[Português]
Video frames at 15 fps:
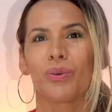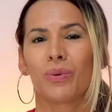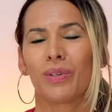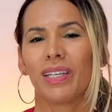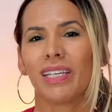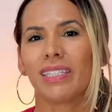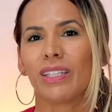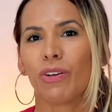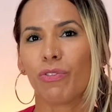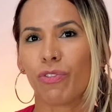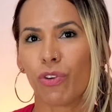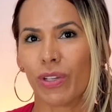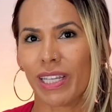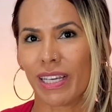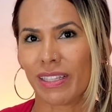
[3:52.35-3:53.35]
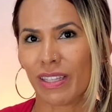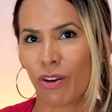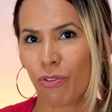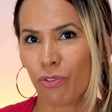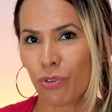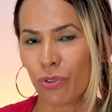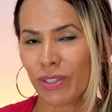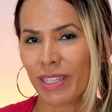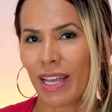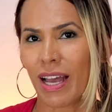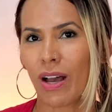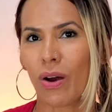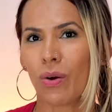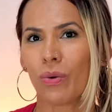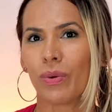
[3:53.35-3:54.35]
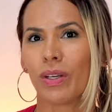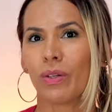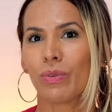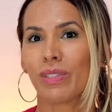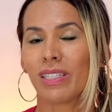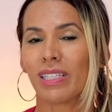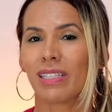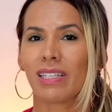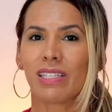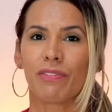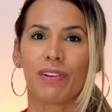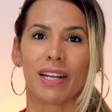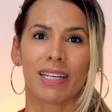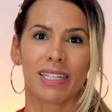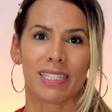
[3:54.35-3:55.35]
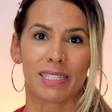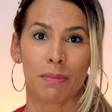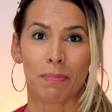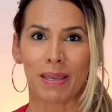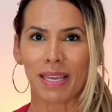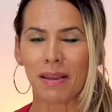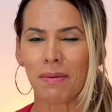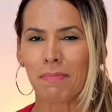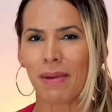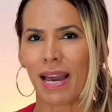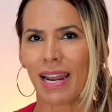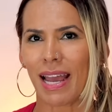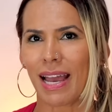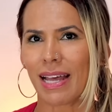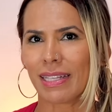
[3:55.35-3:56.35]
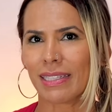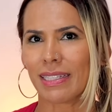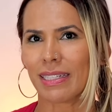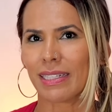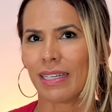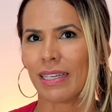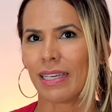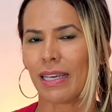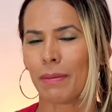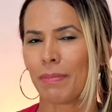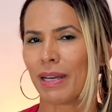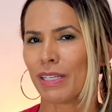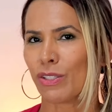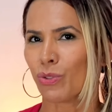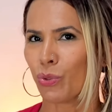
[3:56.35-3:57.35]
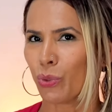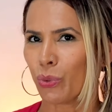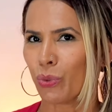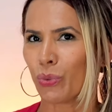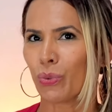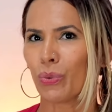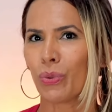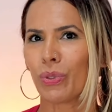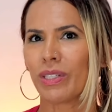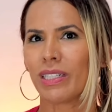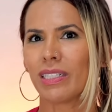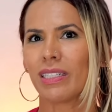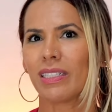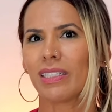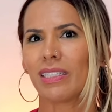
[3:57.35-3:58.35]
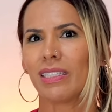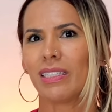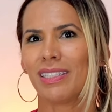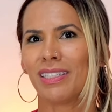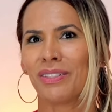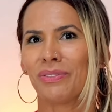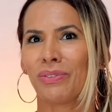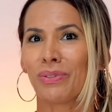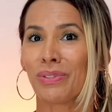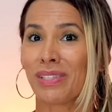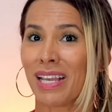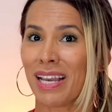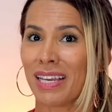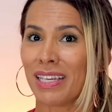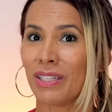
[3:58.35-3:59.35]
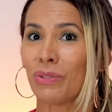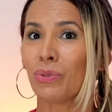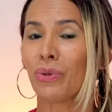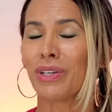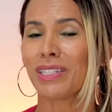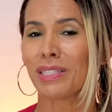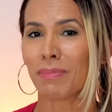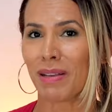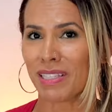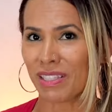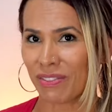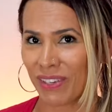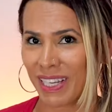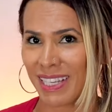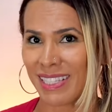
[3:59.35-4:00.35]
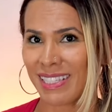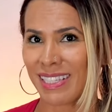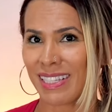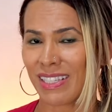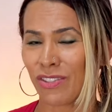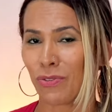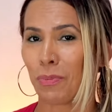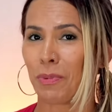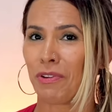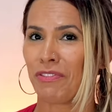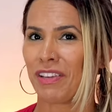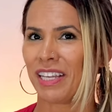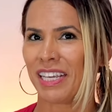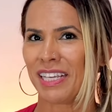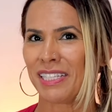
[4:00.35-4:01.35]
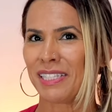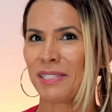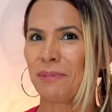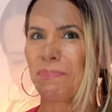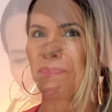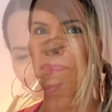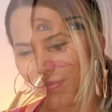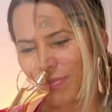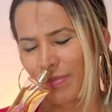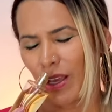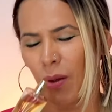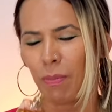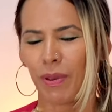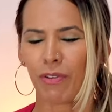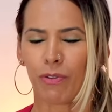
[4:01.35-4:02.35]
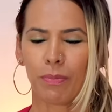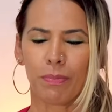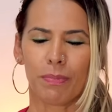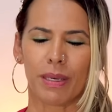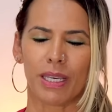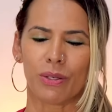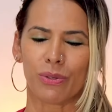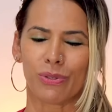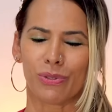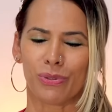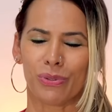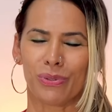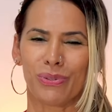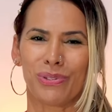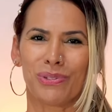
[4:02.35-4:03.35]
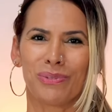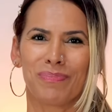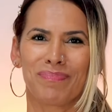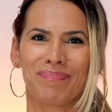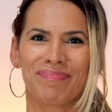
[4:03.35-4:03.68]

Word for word: O Linda é um floriental frutal, eu sinto essa fragrância bem ambarada, é mais noturna e eu vou usar em noites mais frescas, de preferência. É um perfume bem gostoso.